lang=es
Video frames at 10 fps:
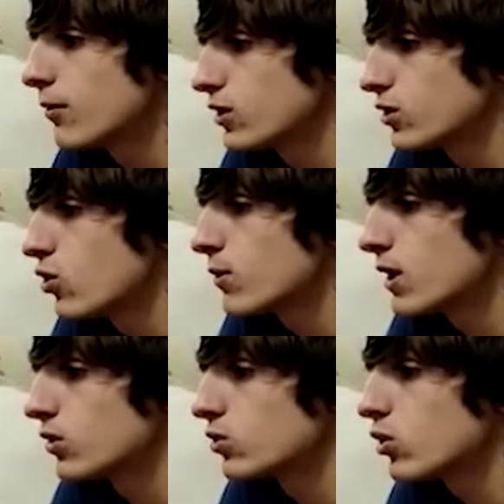pues sobre
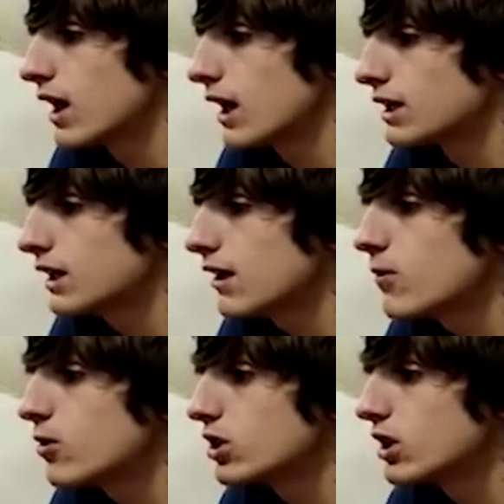todo por la lectura a la que
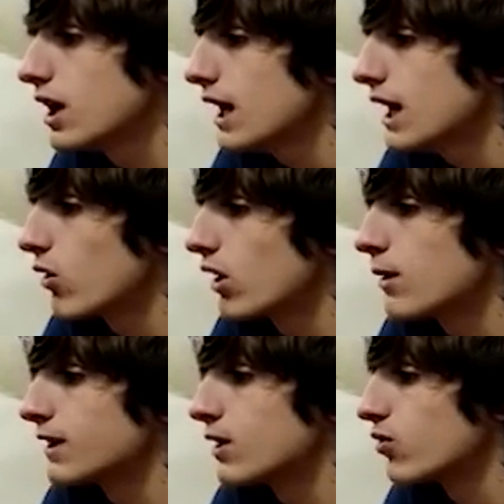estábamos, en no
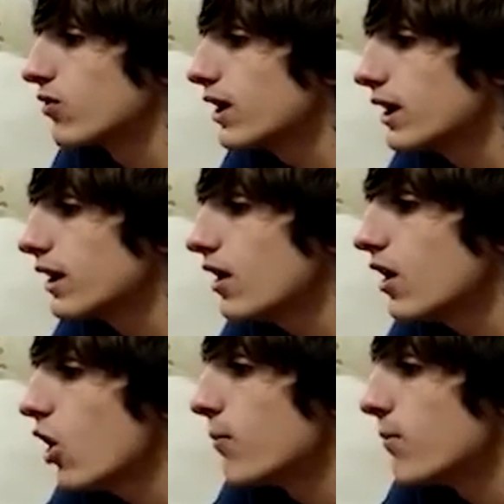aclimatarnos
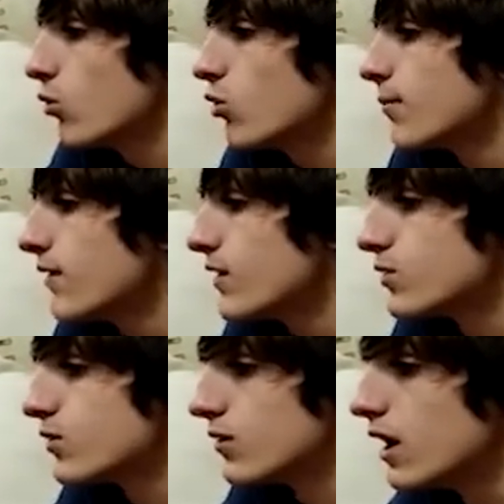bien o por algún
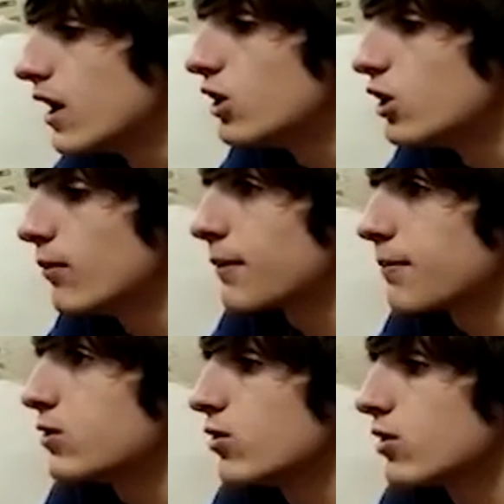imprevisto, no
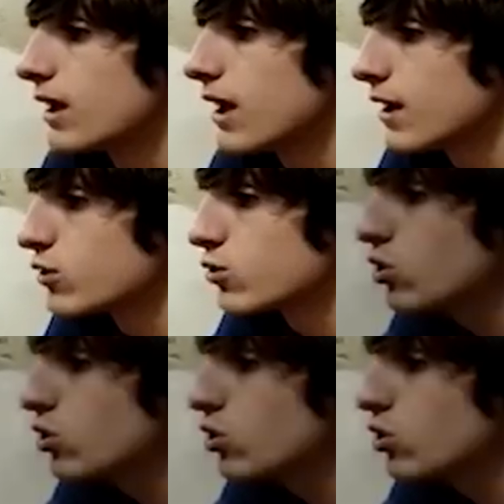me arrepiento en